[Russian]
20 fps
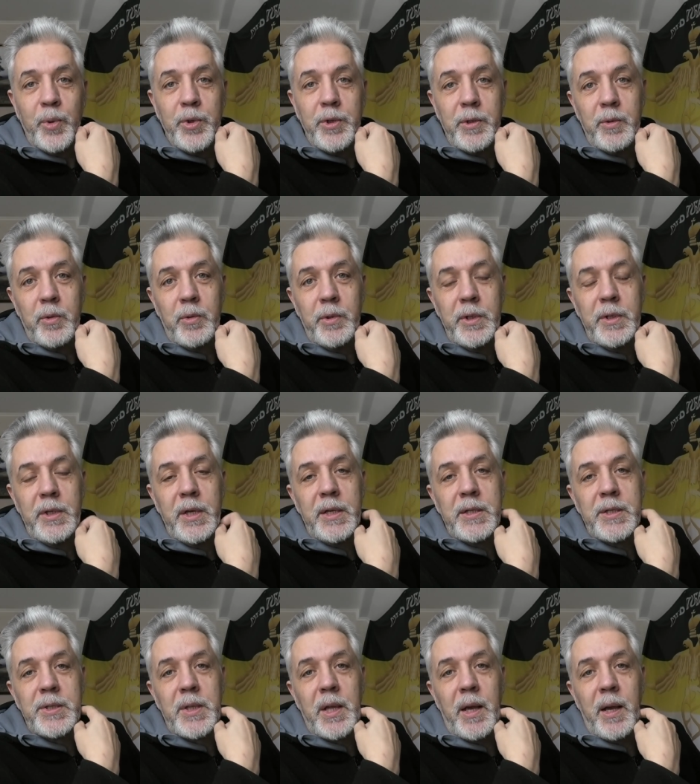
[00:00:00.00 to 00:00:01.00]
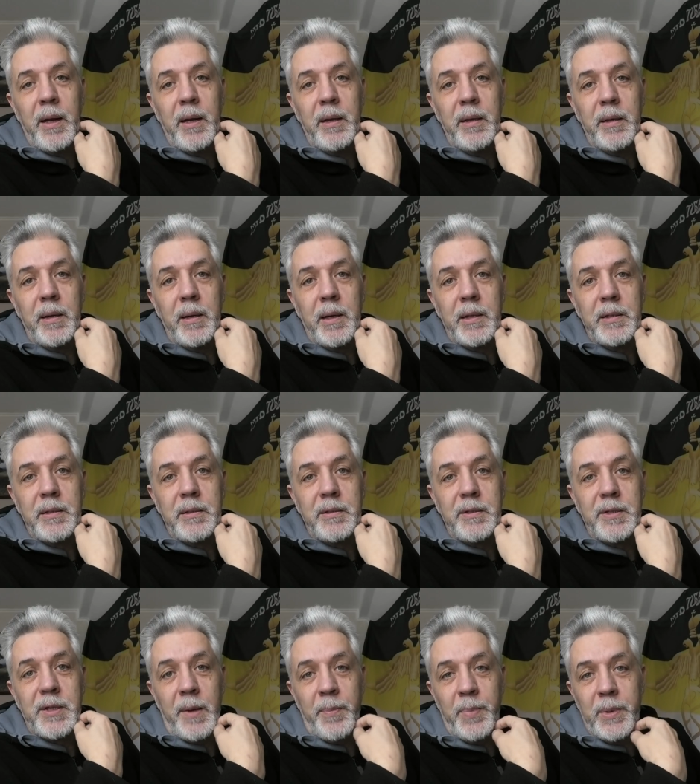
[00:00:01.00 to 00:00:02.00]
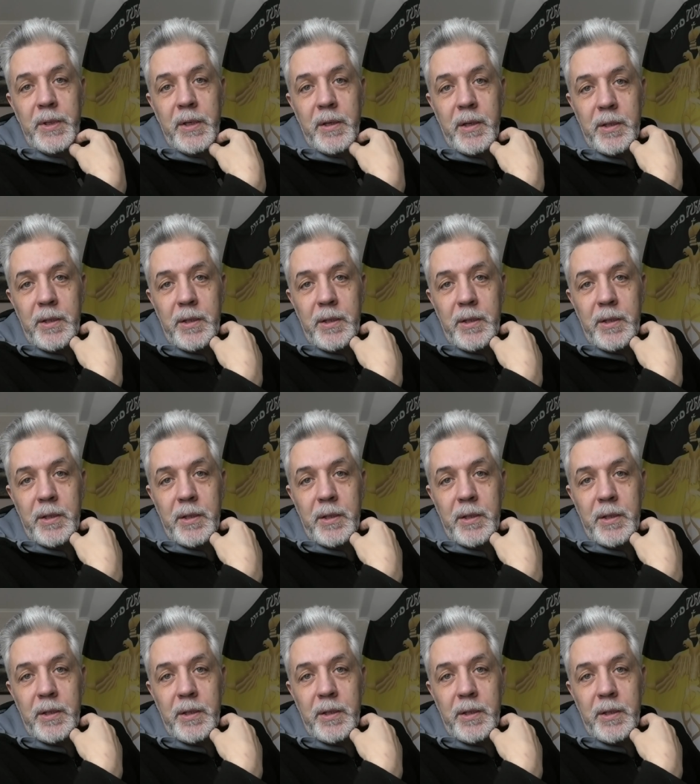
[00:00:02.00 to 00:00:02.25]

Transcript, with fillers: путиноиды отстали от Запада,